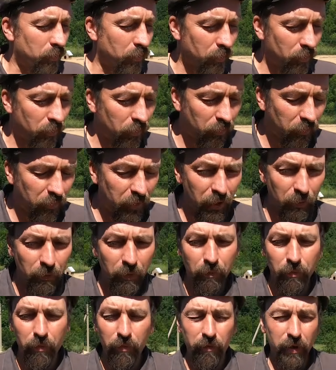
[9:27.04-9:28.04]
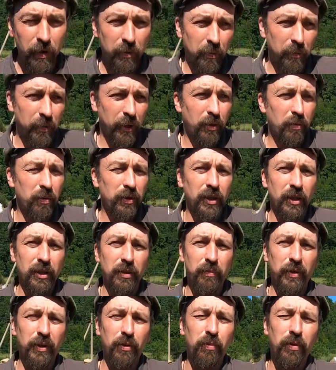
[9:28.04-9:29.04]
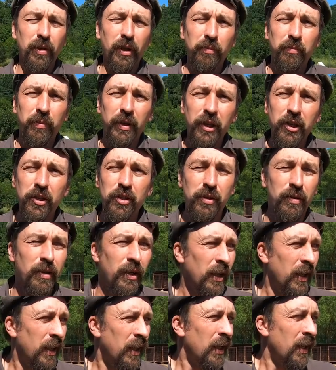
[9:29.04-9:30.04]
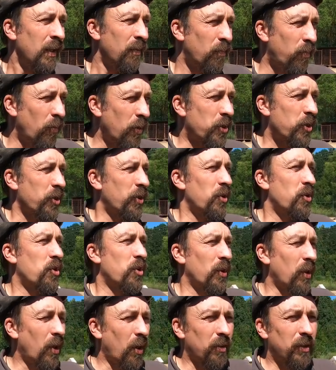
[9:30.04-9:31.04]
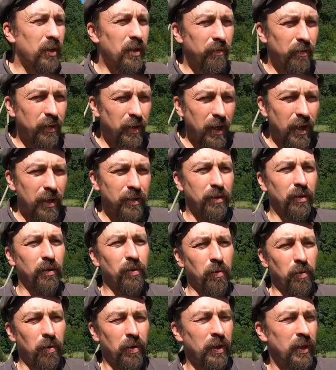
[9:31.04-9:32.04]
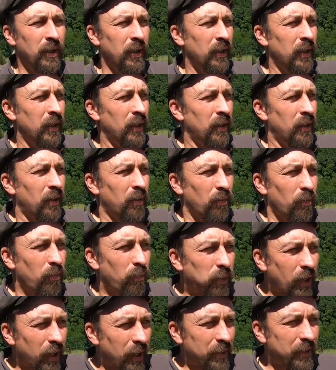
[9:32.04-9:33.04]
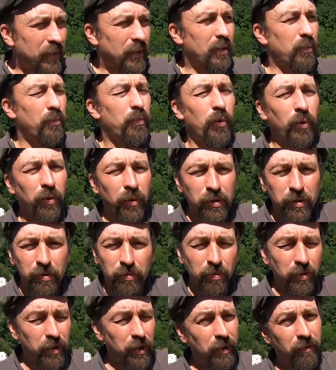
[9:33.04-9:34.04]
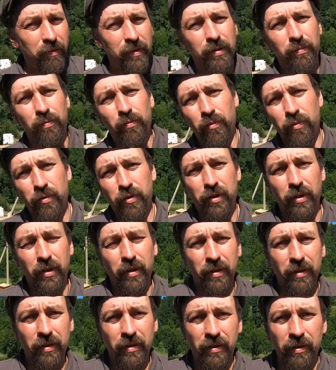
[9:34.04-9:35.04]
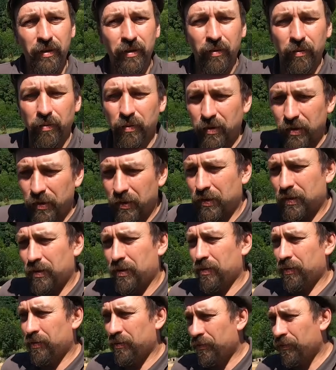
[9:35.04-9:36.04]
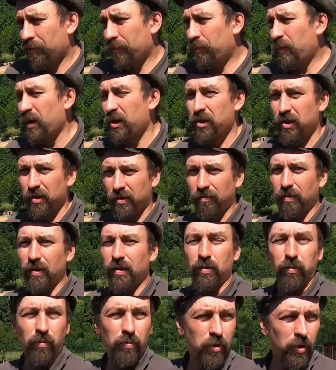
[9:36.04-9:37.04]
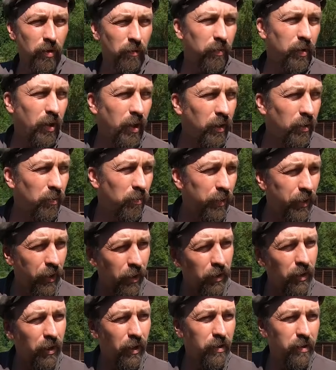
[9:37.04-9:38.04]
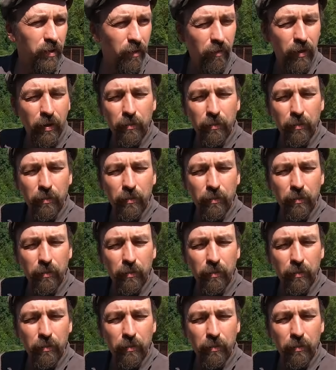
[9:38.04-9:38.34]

время, время проходит, они подходят ближе, больше начинают доверять, но убрать это полностью невозможно. То есть э, в большинстве случаев так. У некоторых со